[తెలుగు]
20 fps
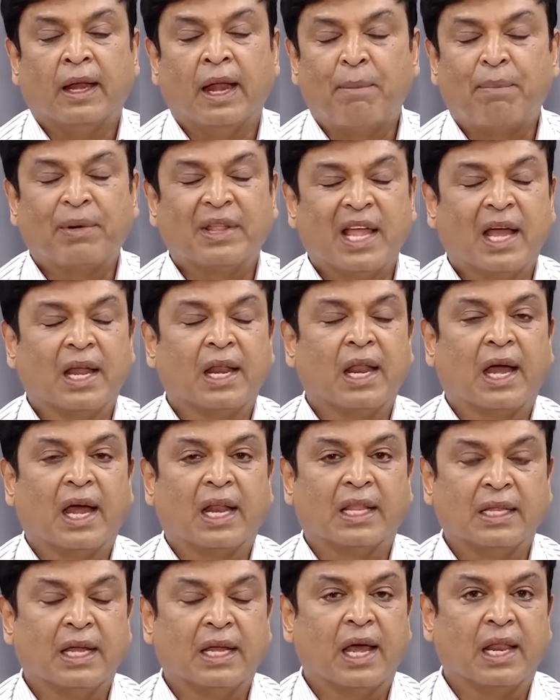అప్పటిదాకా నాకు
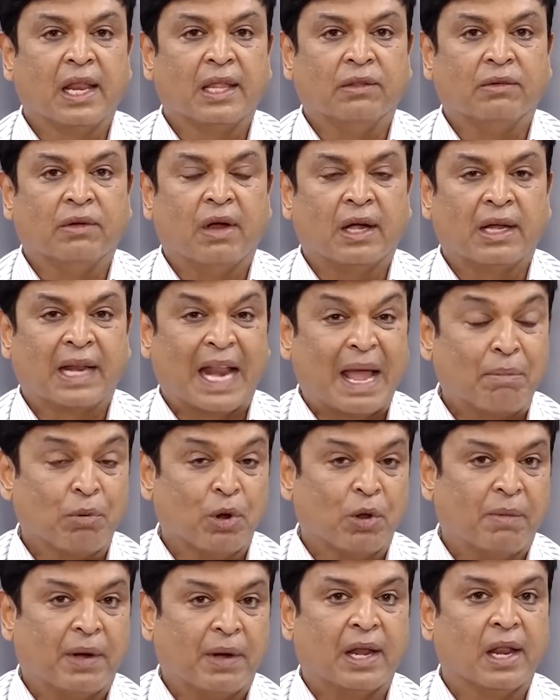అర్థం కాలేదు
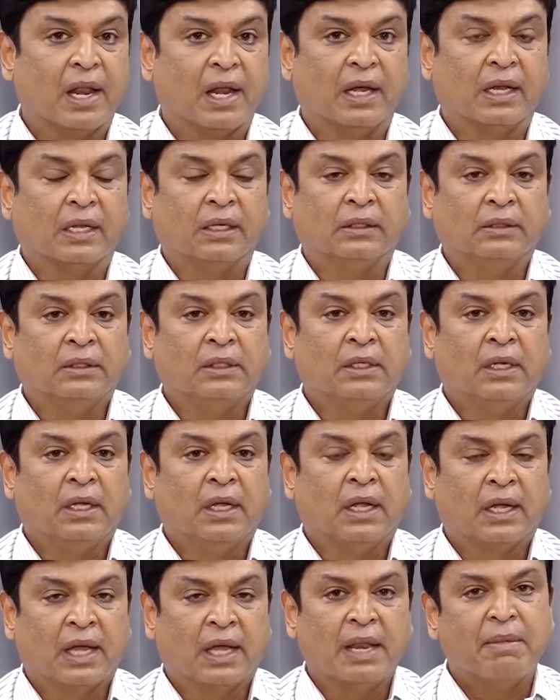ట్రాప్లో పడ్డానని
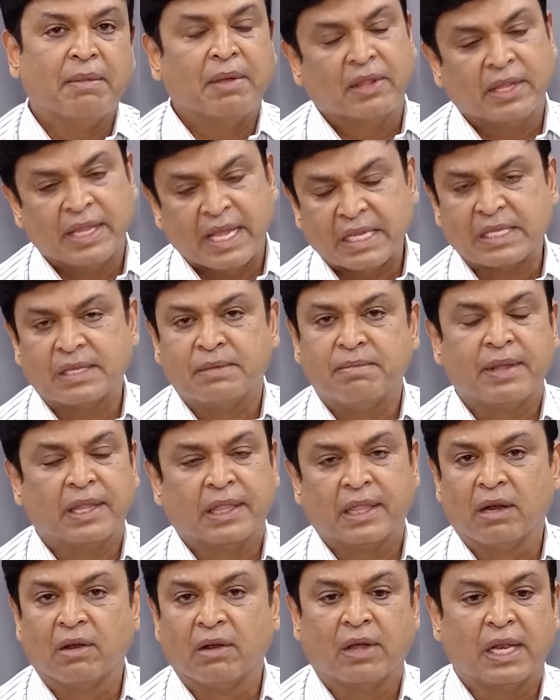కానీ మేము ఎస్
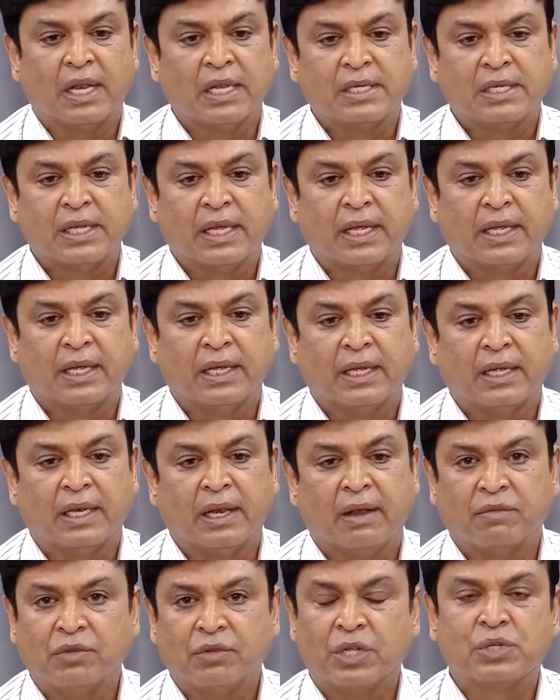ఇద్దరం కలిసి
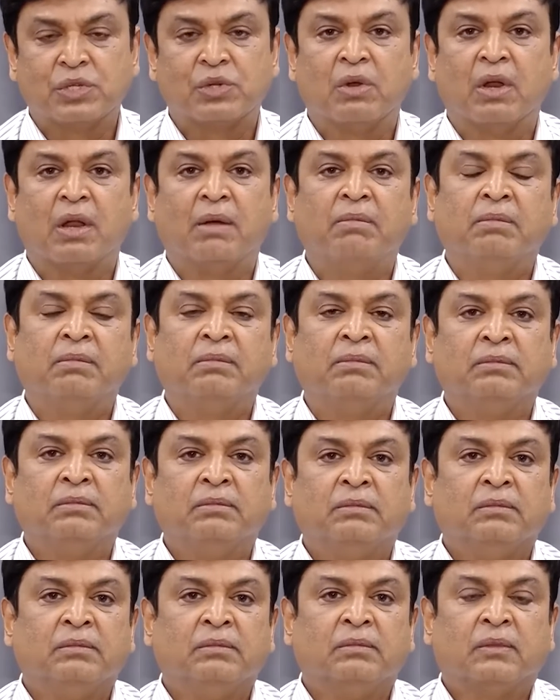లవ్ చేసుకున్నాం
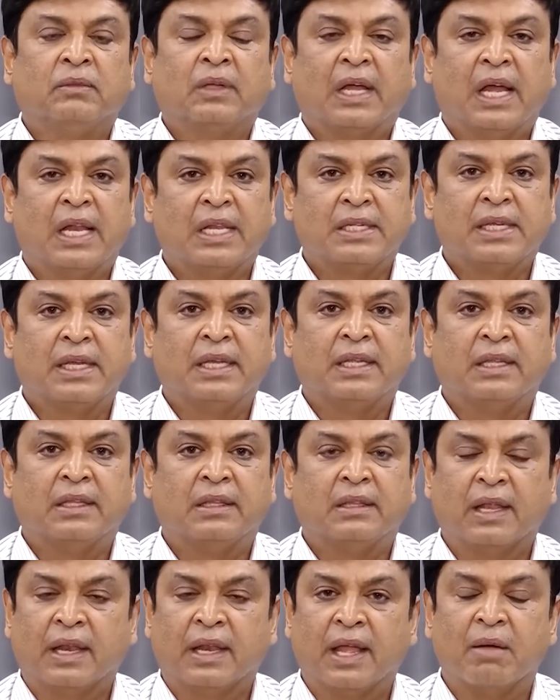కలిసి
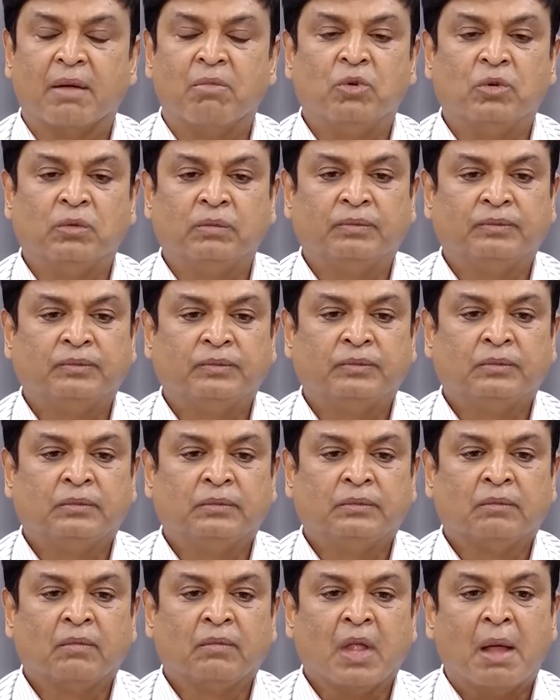తిరిగాము
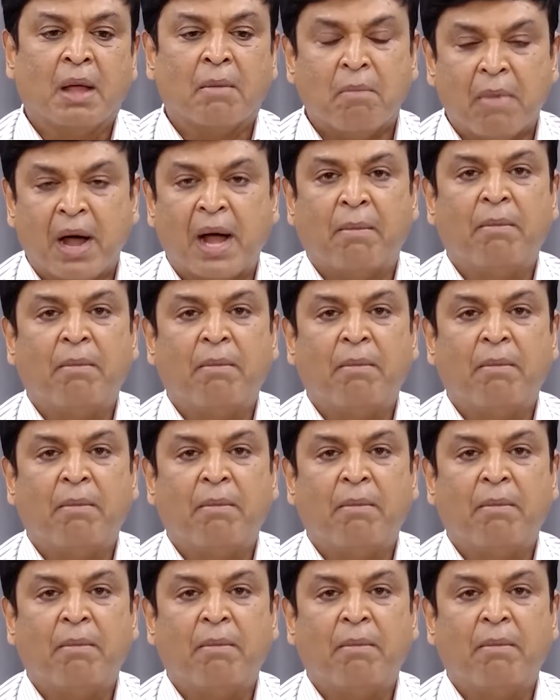మా